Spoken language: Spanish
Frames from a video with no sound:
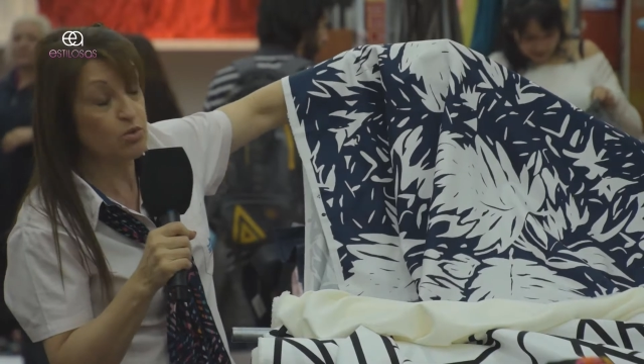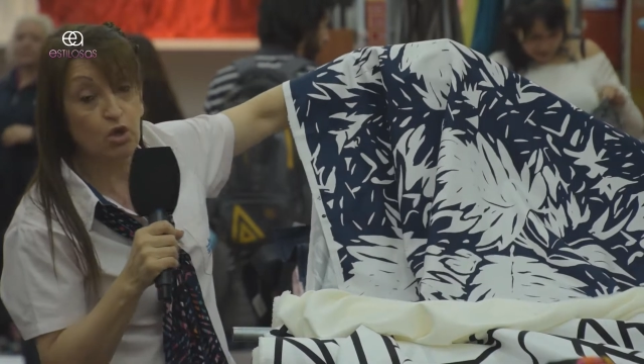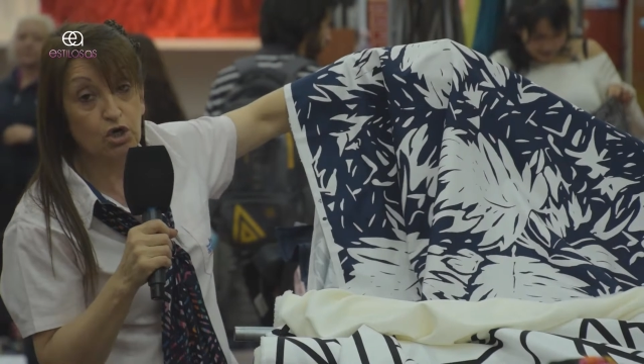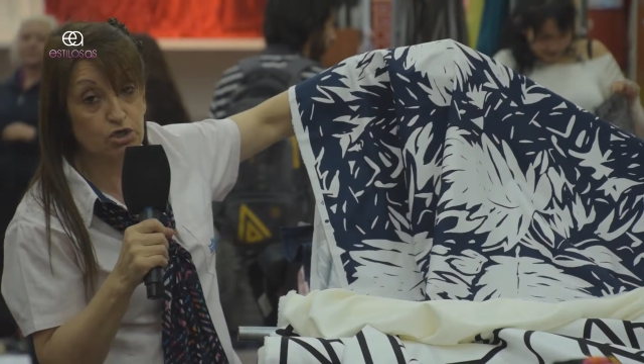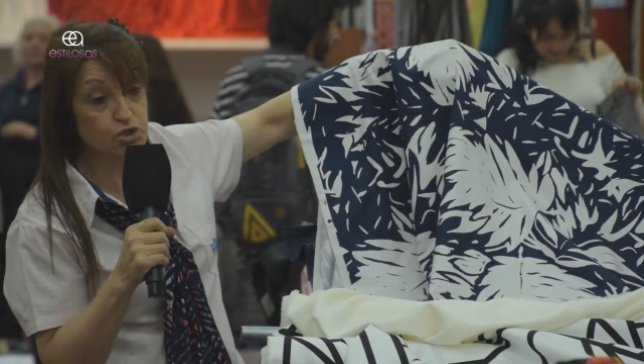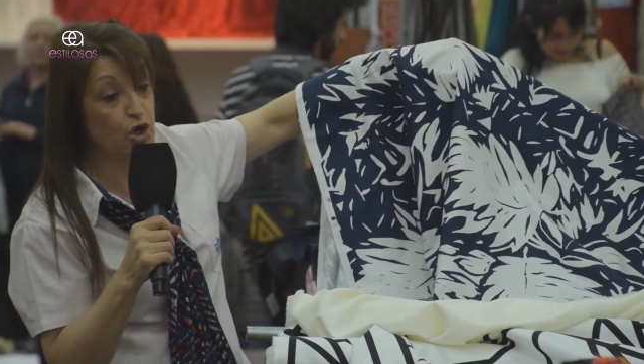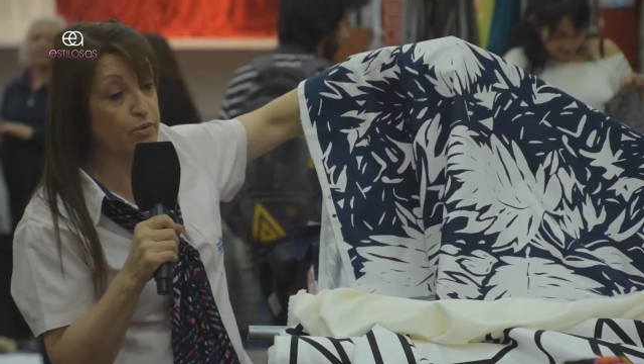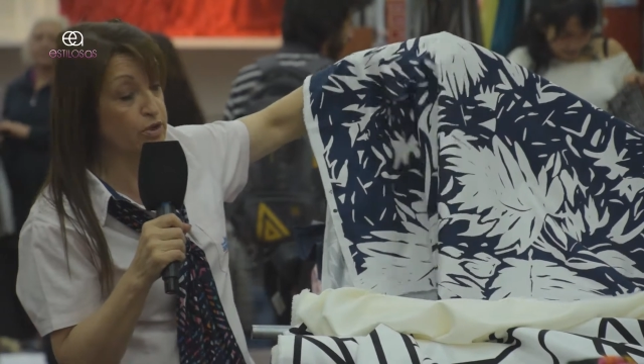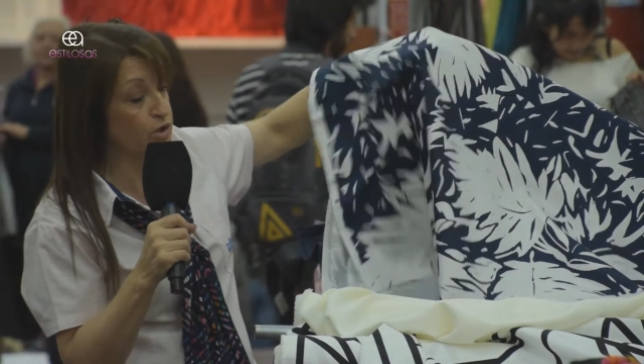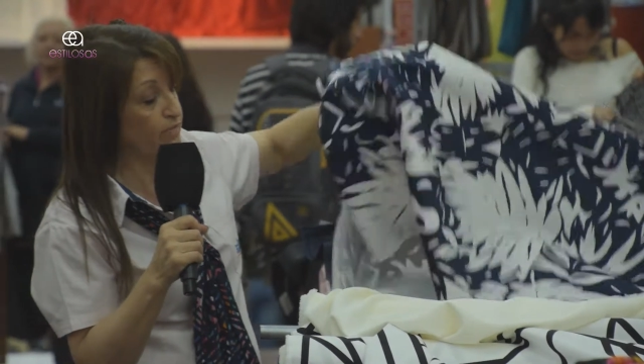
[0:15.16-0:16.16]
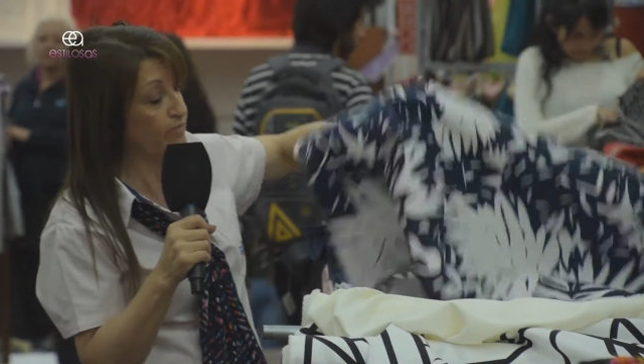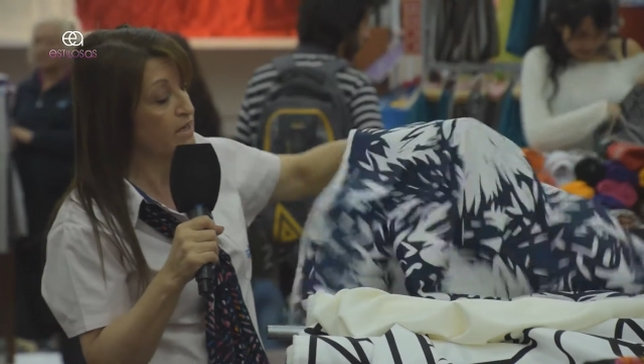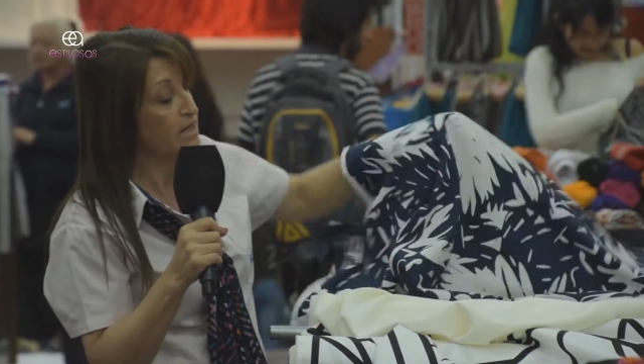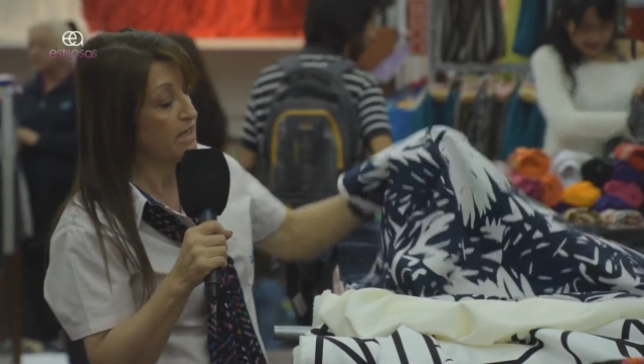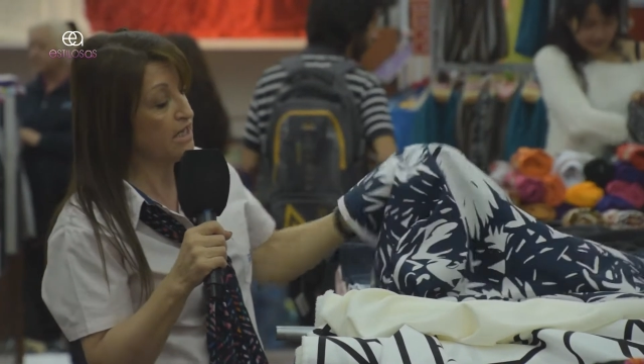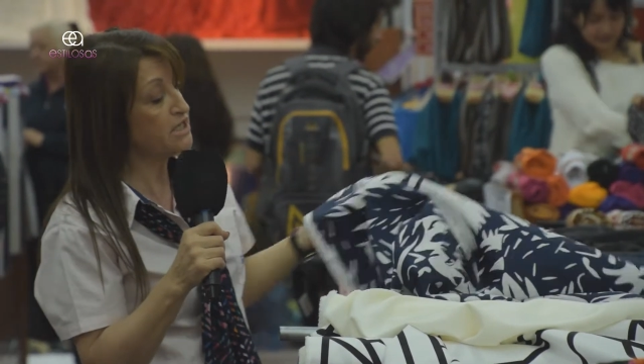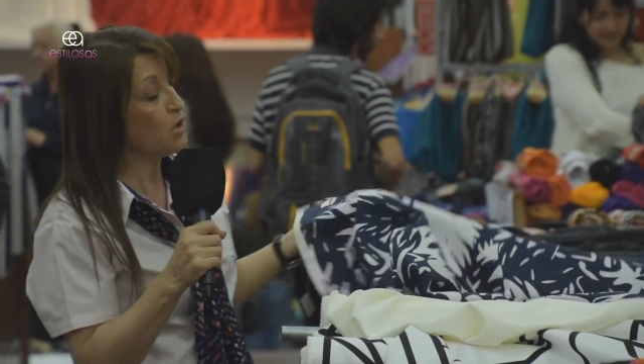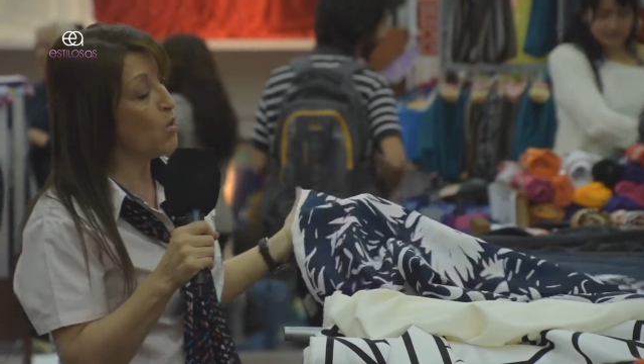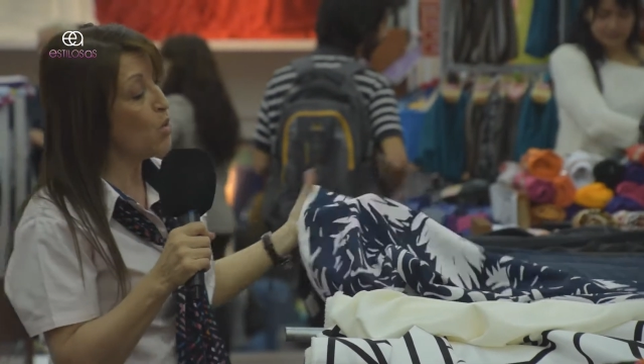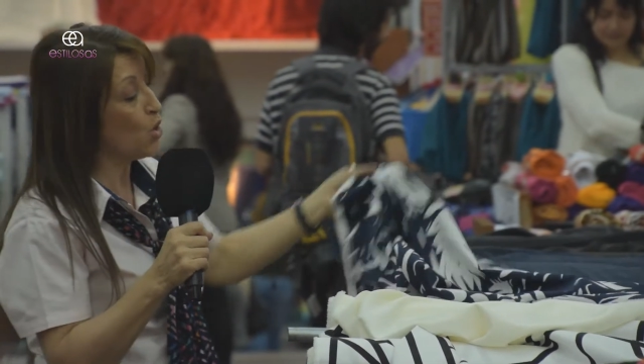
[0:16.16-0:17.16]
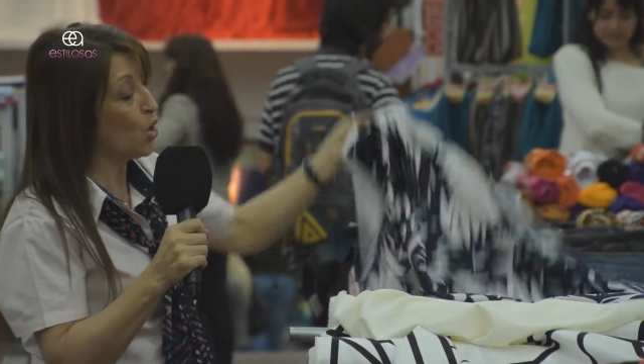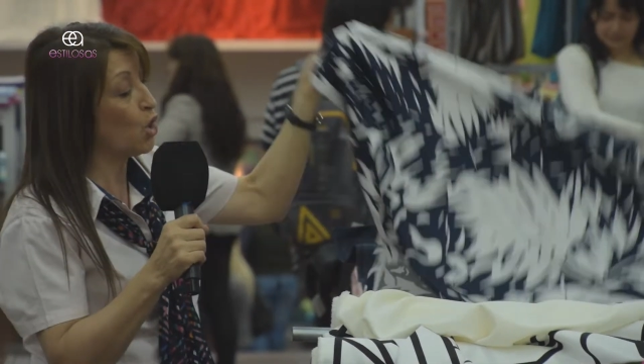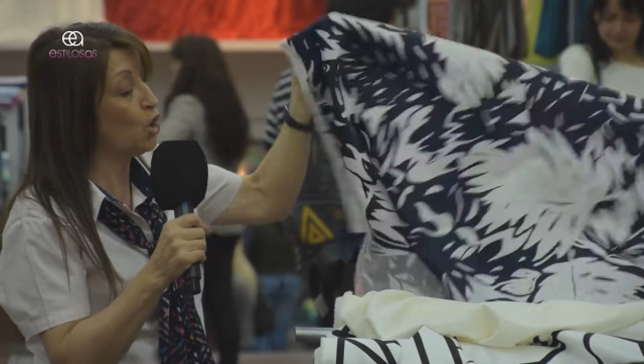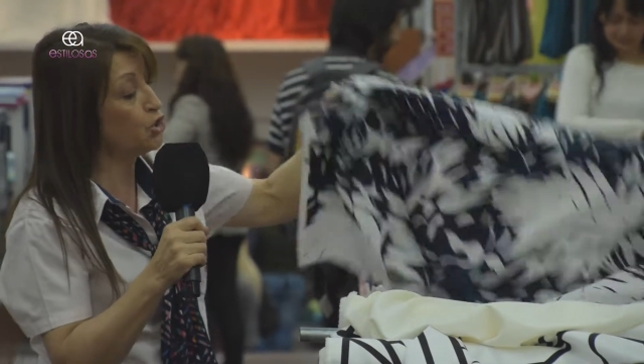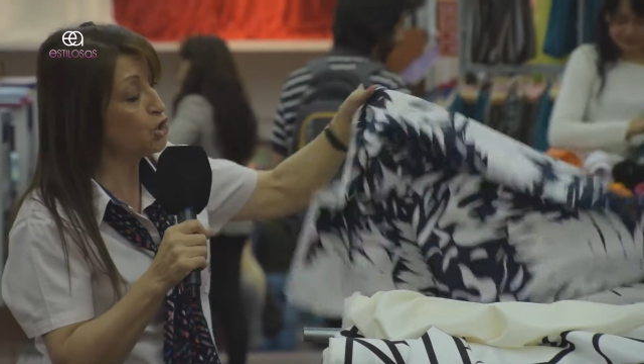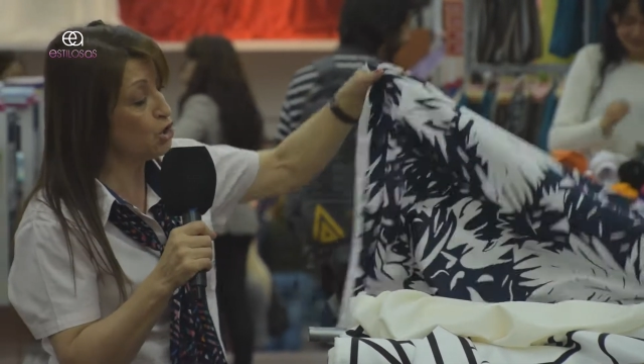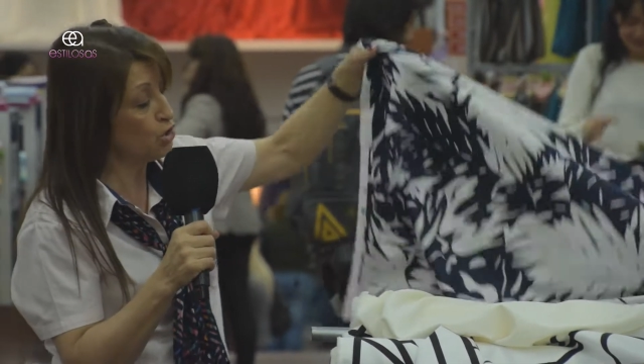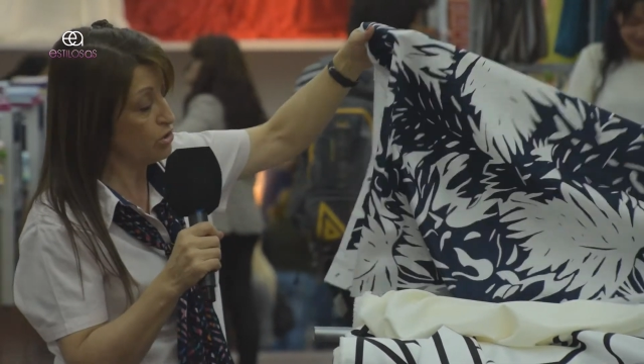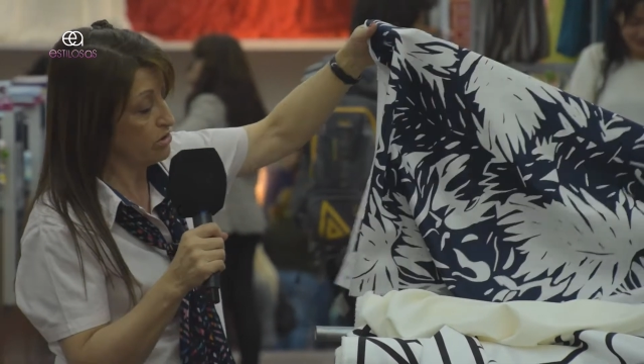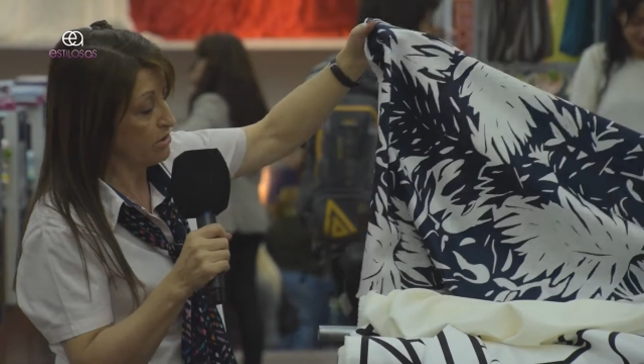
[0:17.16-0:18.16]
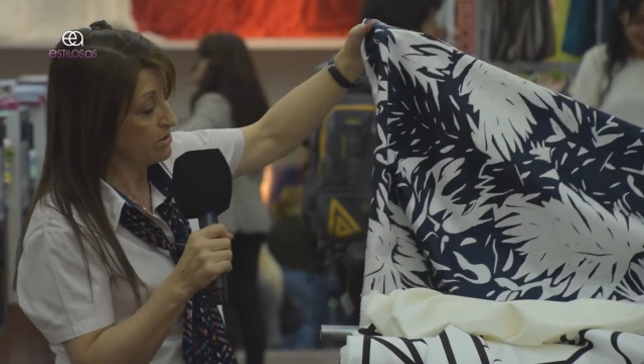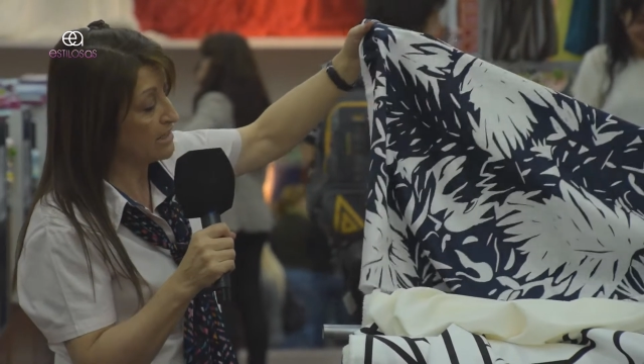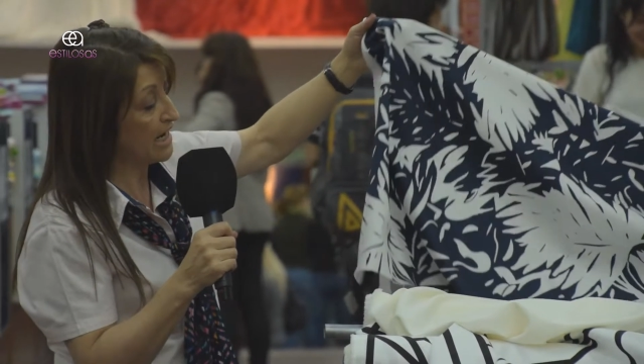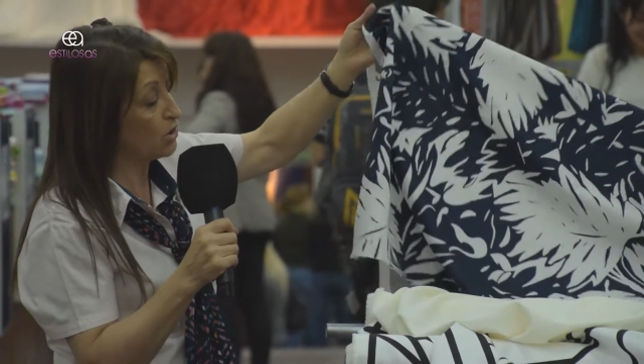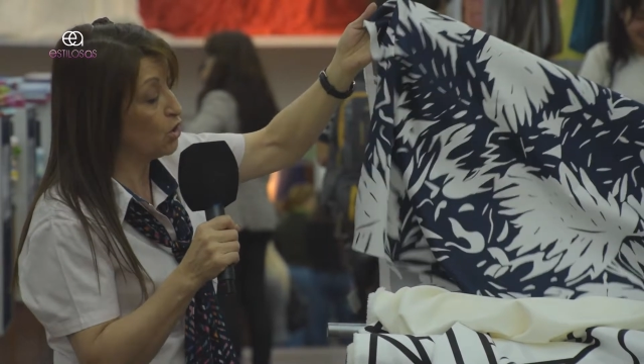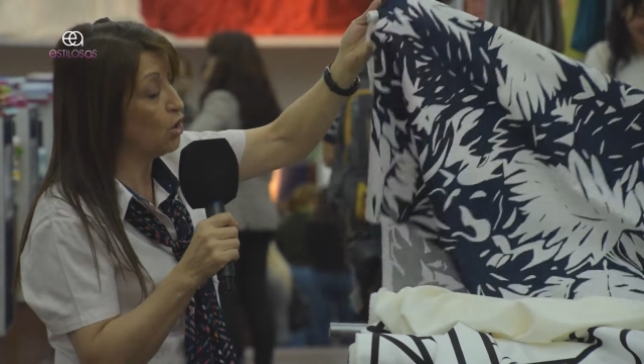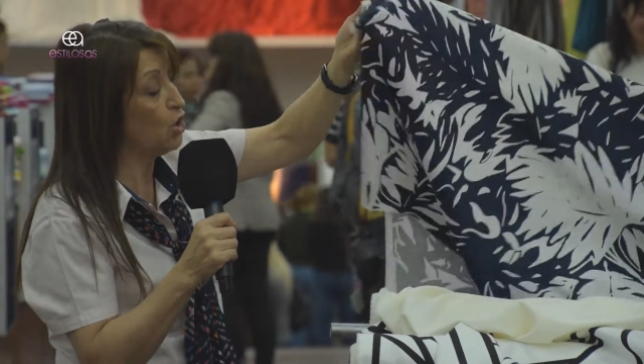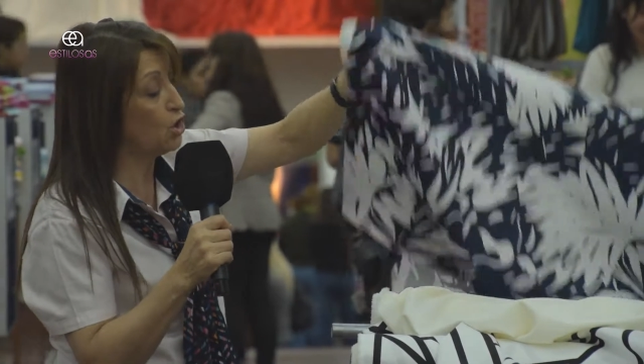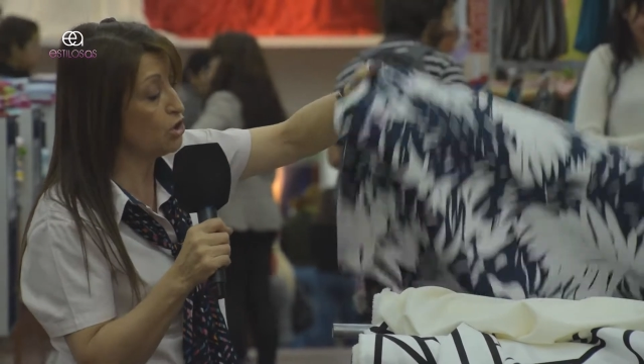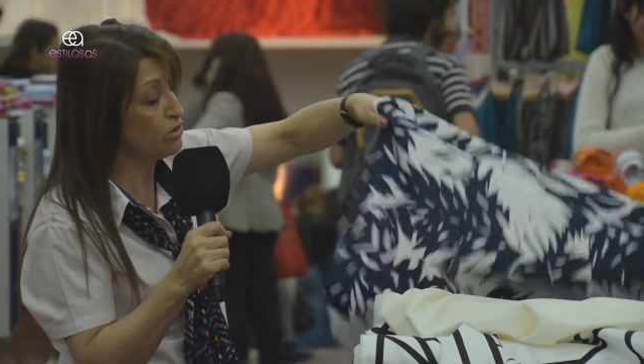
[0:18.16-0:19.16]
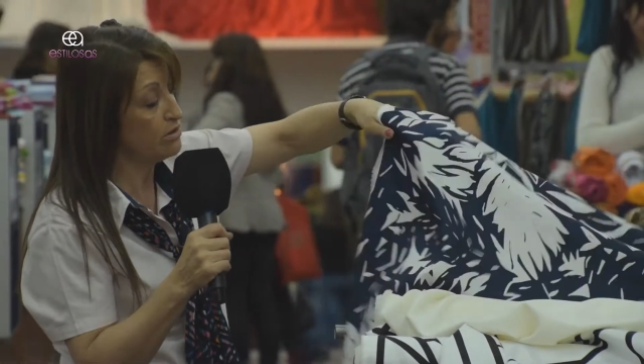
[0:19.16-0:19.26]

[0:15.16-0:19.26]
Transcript: es un color sobrio, este es un cotton de algodón